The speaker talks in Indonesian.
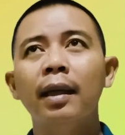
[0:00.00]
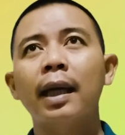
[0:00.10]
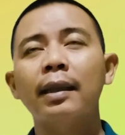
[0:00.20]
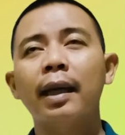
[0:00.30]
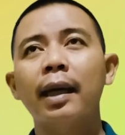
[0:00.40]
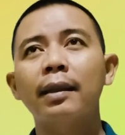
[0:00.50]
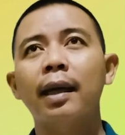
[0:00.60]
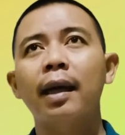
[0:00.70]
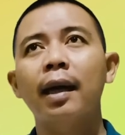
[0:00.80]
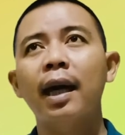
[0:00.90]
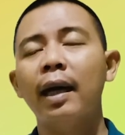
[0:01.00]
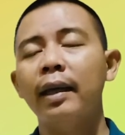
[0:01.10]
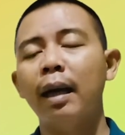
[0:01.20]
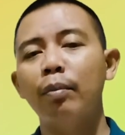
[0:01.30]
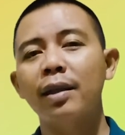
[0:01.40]
kata-kata ah
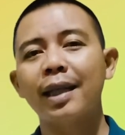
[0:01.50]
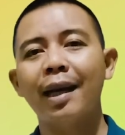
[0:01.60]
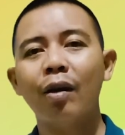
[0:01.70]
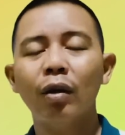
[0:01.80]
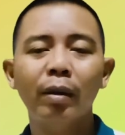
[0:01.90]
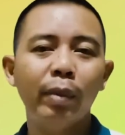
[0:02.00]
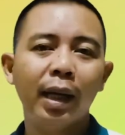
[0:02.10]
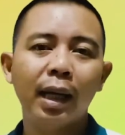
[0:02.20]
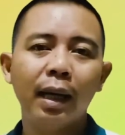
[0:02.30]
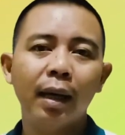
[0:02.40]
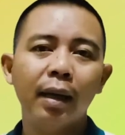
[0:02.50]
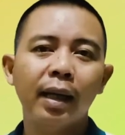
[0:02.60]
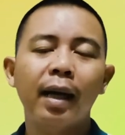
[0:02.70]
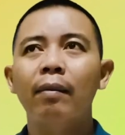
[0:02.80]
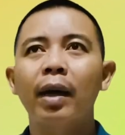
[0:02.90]
yang bersalah kok dibela.
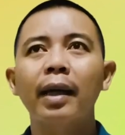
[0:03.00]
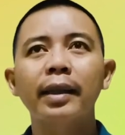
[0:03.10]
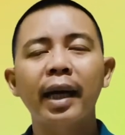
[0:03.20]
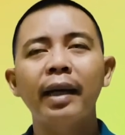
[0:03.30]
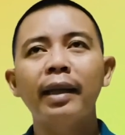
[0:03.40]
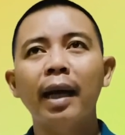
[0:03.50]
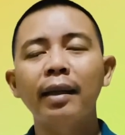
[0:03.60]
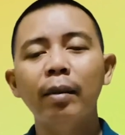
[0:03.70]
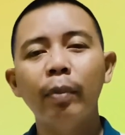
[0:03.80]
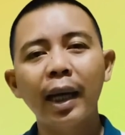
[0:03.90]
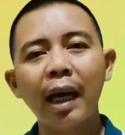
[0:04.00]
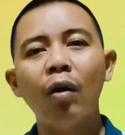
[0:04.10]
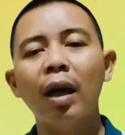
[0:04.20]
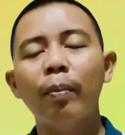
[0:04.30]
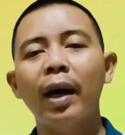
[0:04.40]
Nah, makanya yang dibela
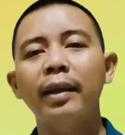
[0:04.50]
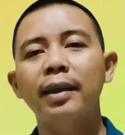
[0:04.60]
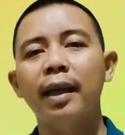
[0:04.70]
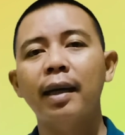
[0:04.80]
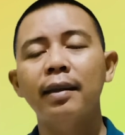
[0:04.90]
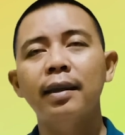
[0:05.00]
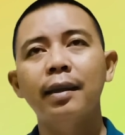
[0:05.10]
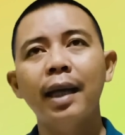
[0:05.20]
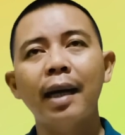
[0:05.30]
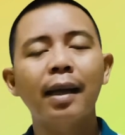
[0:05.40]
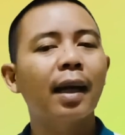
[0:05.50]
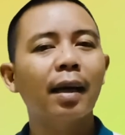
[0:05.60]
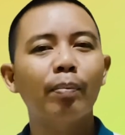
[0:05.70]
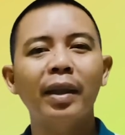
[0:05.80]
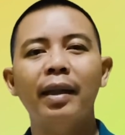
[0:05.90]
oleh pengacara di sini adalah
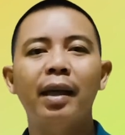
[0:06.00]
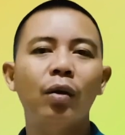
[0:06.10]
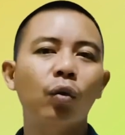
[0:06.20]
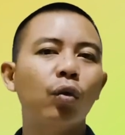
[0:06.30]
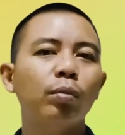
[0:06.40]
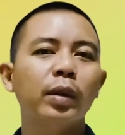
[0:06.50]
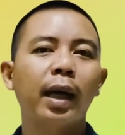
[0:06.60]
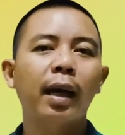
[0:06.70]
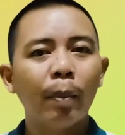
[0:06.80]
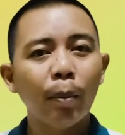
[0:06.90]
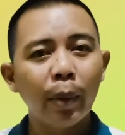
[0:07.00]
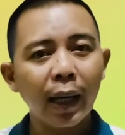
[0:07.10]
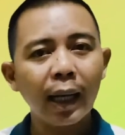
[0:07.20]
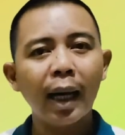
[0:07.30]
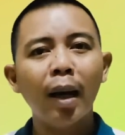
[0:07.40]
kepentingan hukumnya.
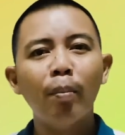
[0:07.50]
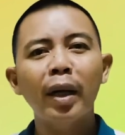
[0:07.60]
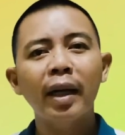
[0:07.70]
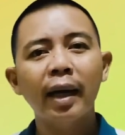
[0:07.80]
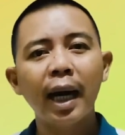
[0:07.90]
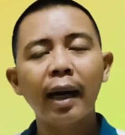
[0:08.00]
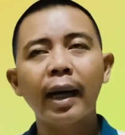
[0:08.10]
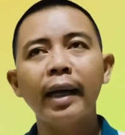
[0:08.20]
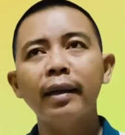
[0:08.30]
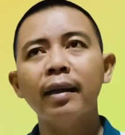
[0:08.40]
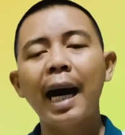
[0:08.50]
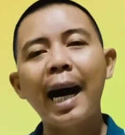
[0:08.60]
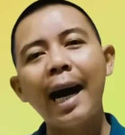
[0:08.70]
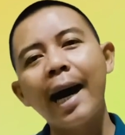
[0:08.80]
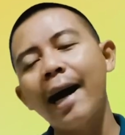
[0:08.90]
Membela menegakkan
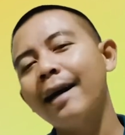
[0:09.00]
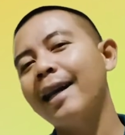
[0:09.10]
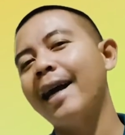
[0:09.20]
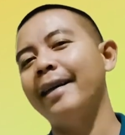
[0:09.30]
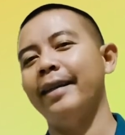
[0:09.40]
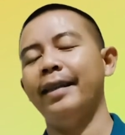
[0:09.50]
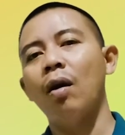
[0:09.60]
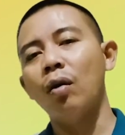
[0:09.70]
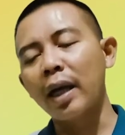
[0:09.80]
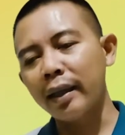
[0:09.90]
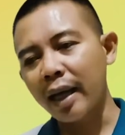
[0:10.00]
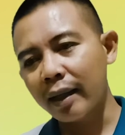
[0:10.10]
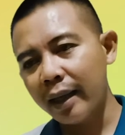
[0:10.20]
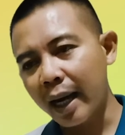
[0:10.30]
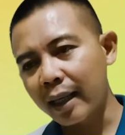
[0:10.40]
hak-hak klien, orang yang
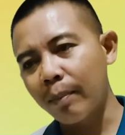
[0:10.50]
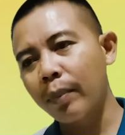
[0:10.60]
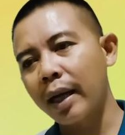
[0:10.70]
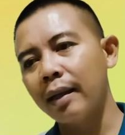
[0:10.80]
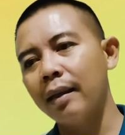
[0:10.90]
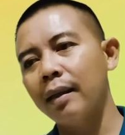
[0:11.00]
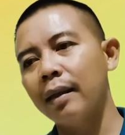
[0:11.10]
dihadapkan